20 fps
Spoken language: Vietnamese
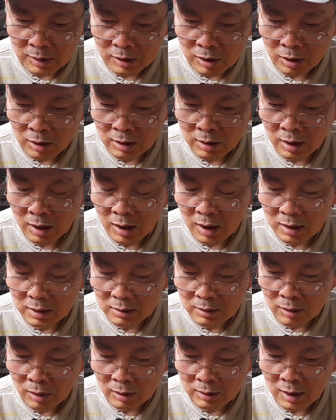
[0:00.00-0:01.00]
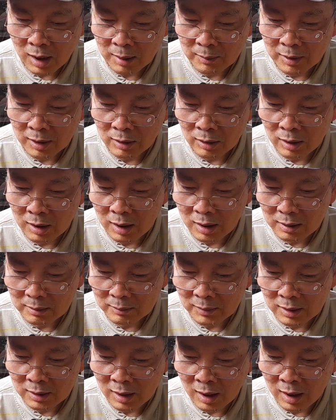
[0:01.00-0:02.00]
chưa nữa còn thêm cái nữa
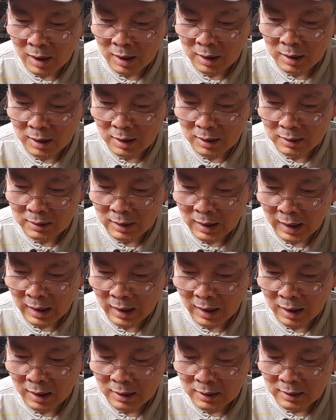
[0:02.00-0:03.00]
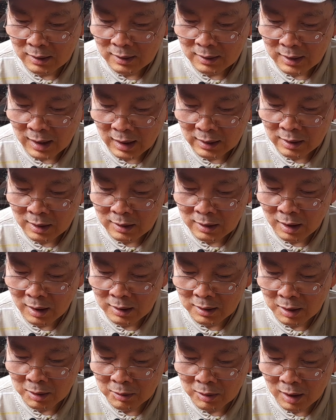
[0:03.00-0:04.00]
bây giờ uh, là cả thế
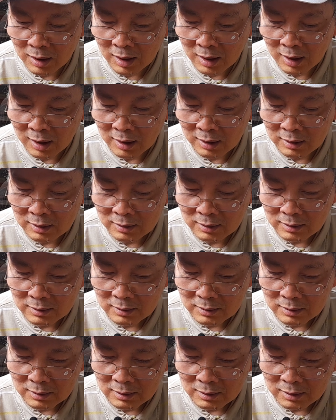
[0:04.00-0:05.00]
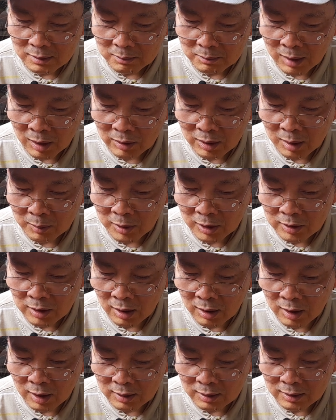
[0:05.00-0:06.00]
giới đều nói là bảo vệ môi
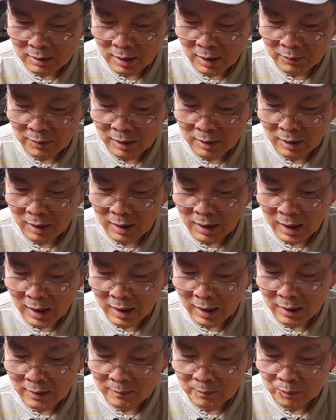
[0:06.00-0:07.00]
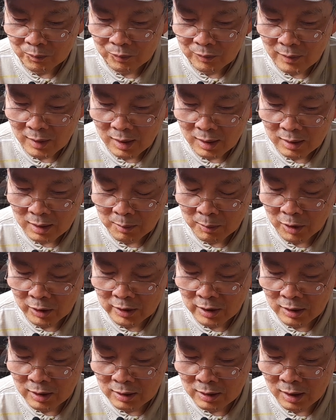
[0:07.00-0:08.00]
trường thì phải nói là cái môi
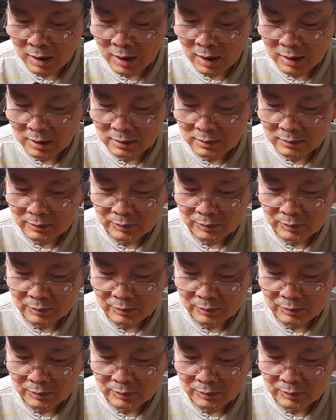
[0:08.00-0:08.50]
trường nữa